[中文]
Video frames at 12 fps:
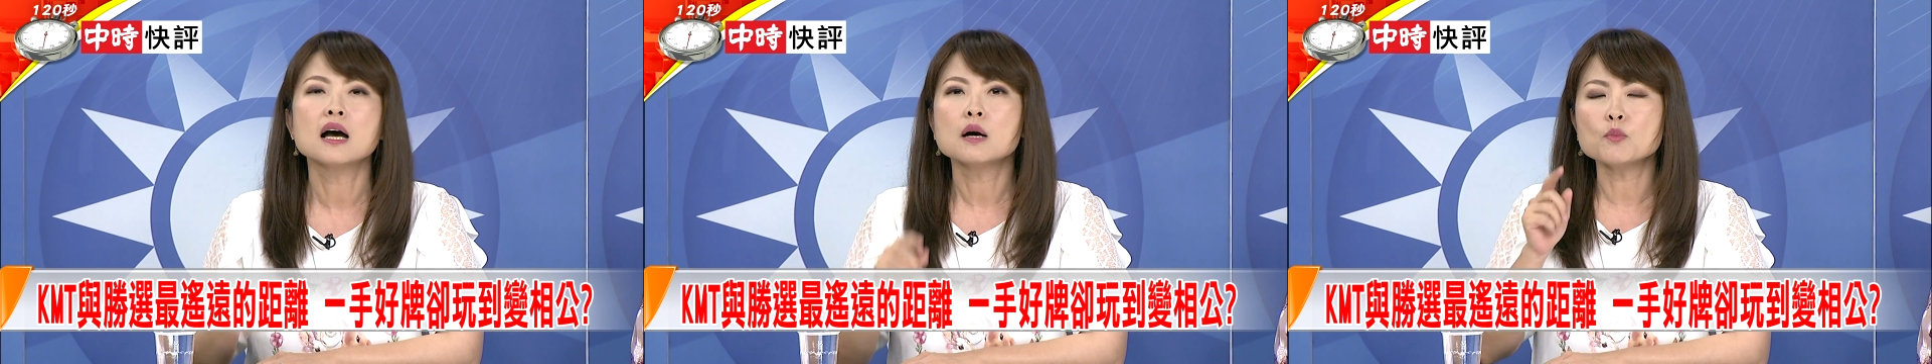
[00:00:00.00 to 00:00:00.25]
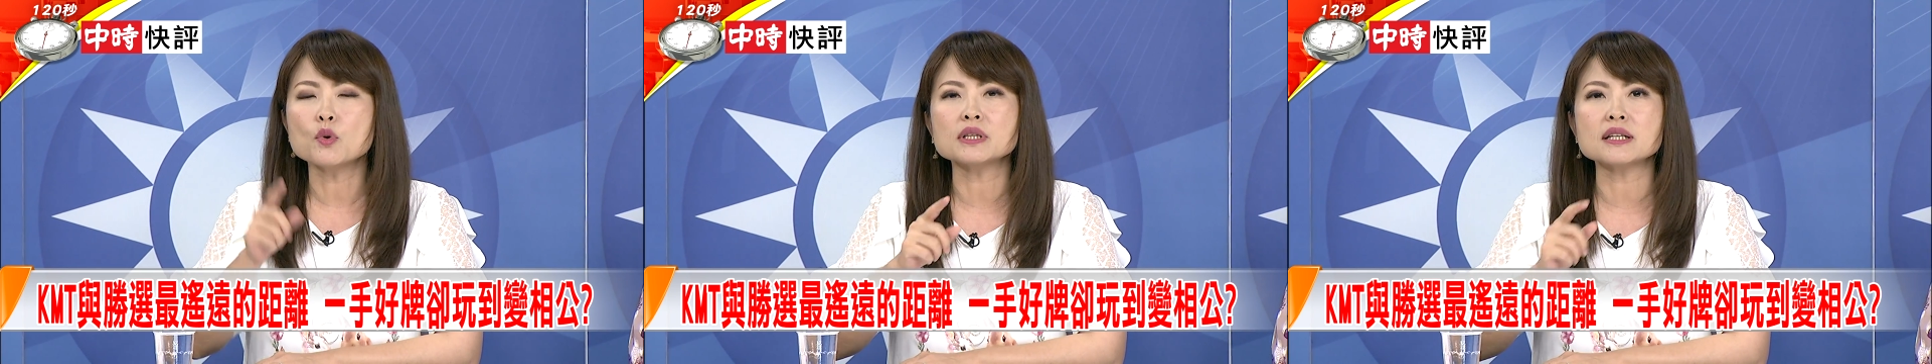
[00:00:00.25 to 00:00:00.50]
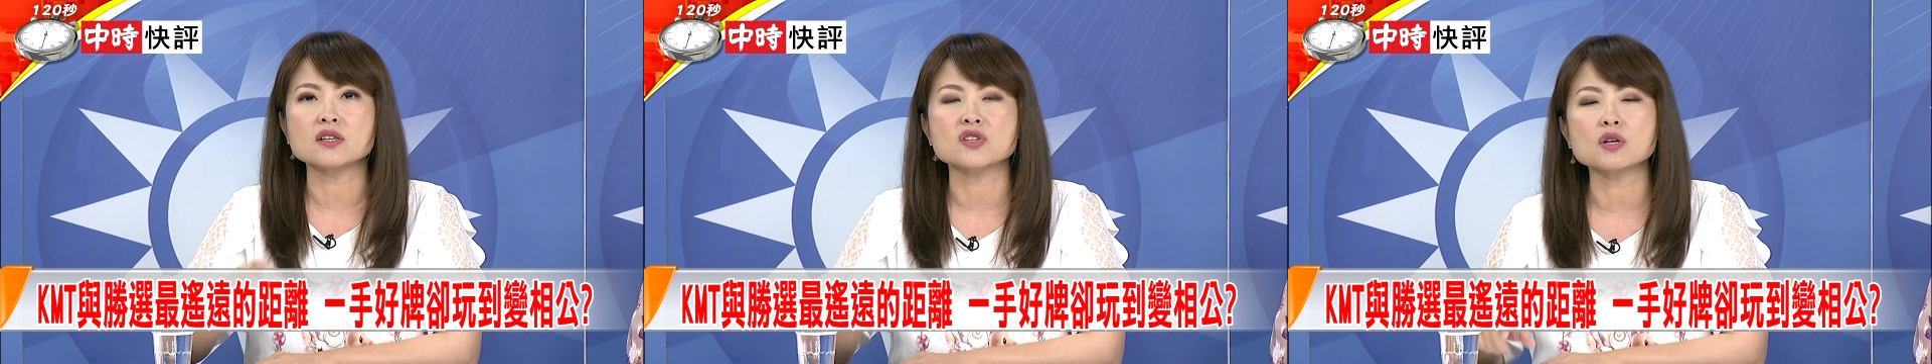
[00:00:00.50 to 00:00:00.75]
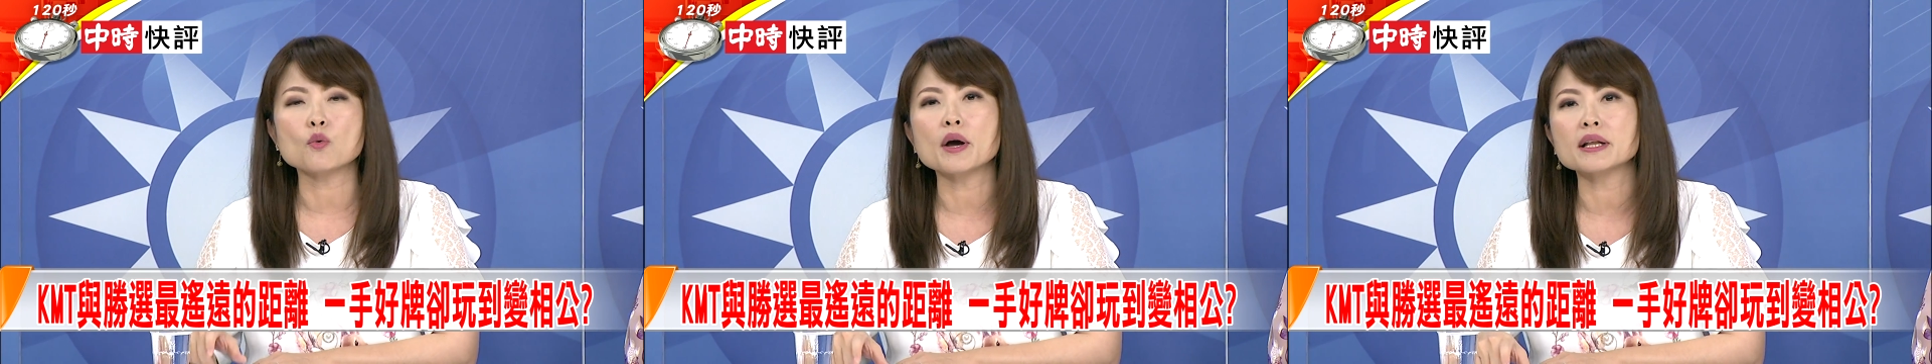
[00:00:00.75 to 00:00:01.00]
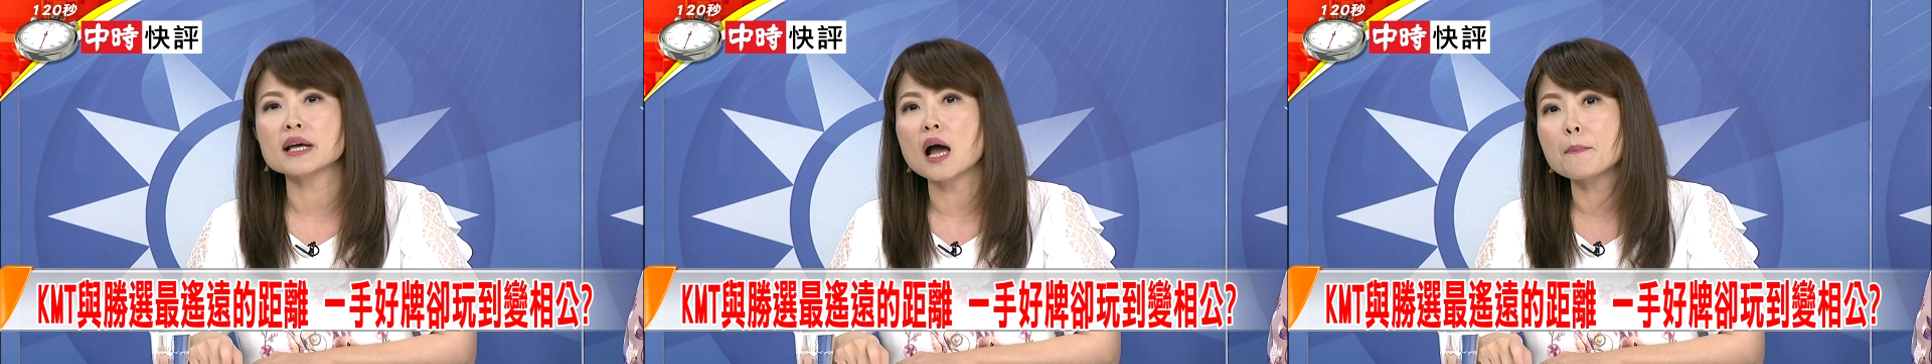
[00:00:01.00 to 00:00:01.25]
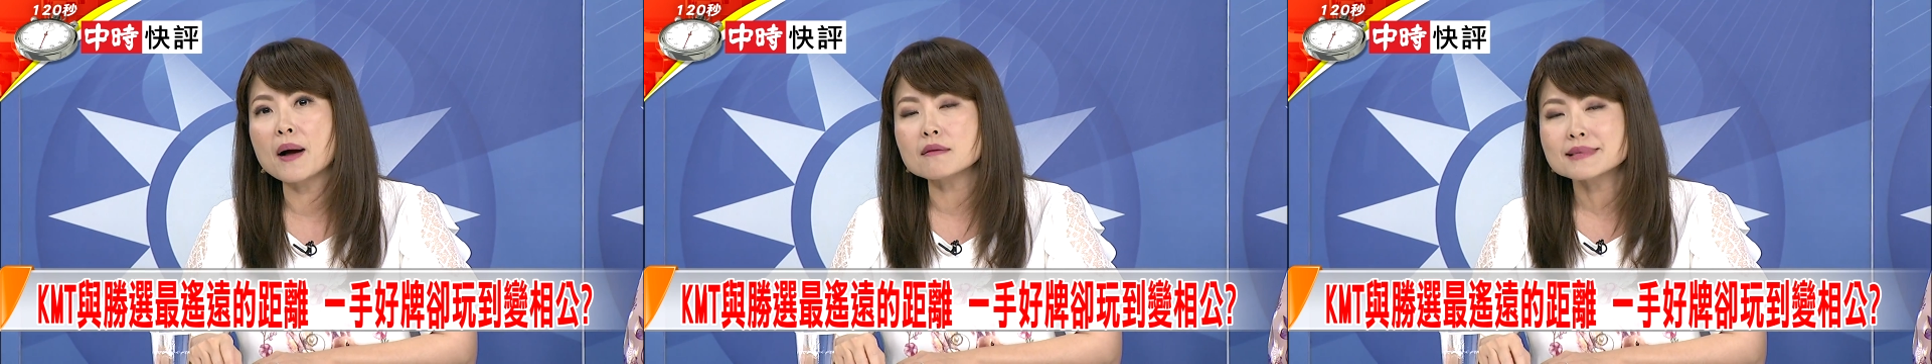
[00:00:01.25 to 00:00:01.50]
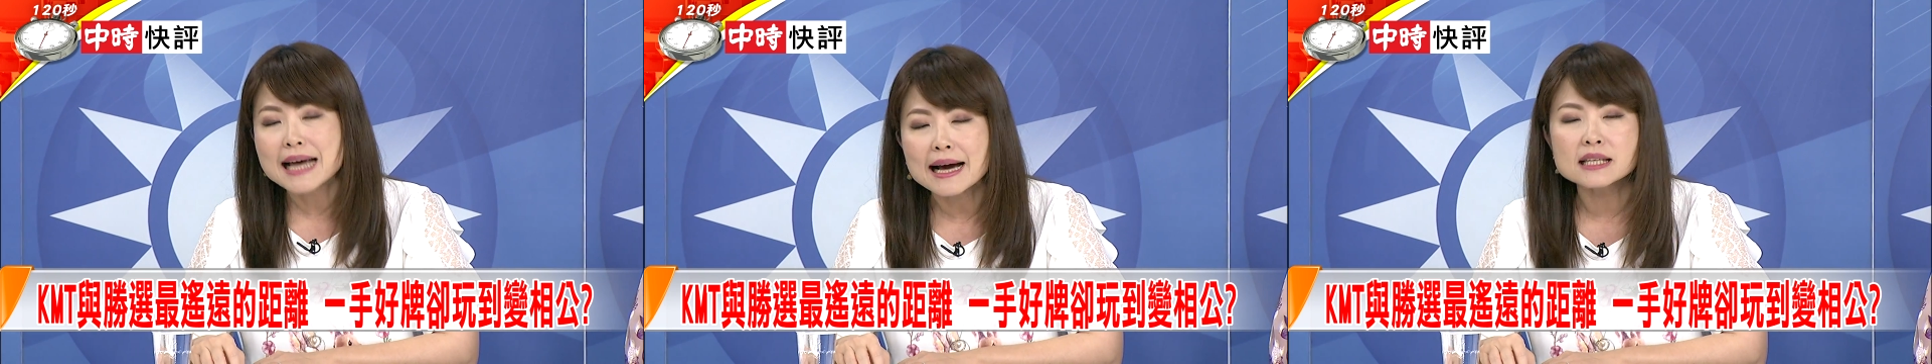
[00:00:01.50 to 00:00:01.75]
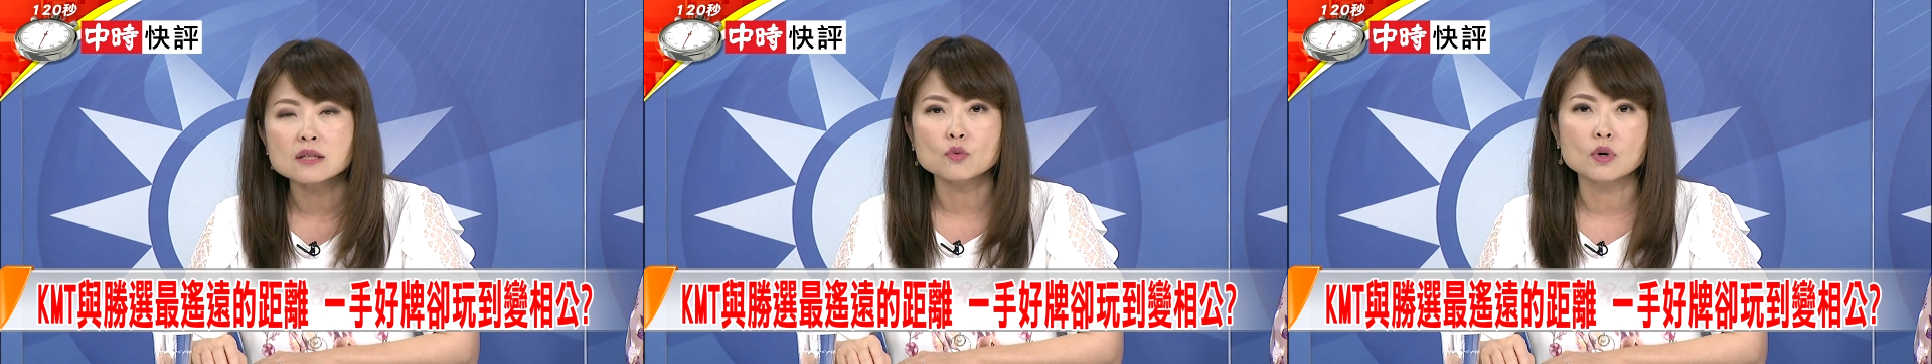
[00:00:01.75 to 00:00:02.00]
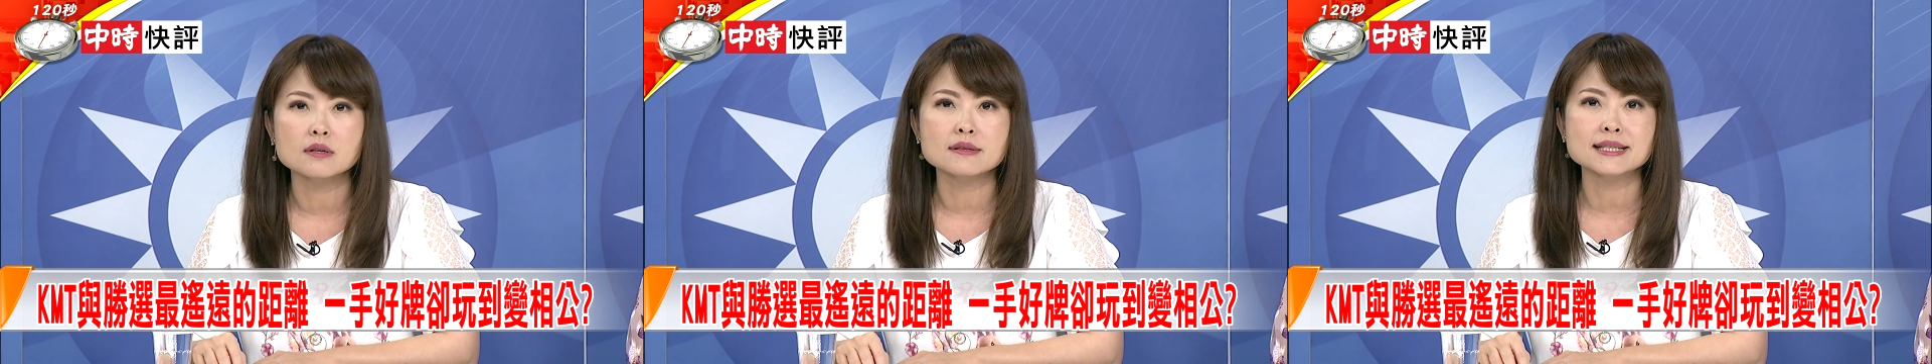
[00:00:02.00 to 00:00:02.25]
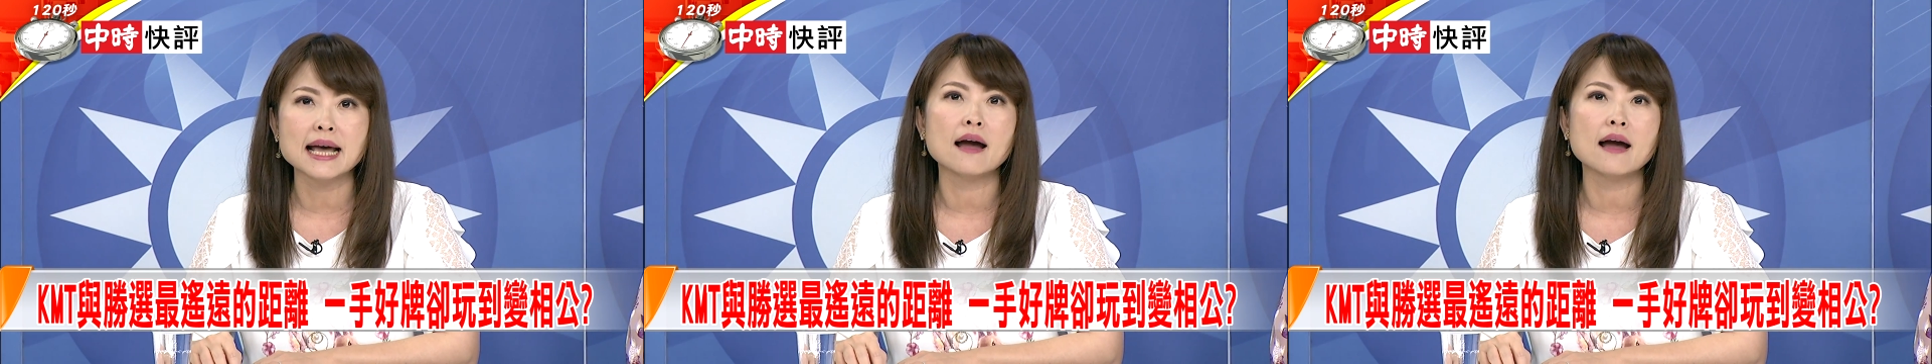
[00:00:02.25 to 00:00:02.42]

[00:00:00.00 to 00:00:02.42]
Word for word: 目的只是为了要帮蔡英文在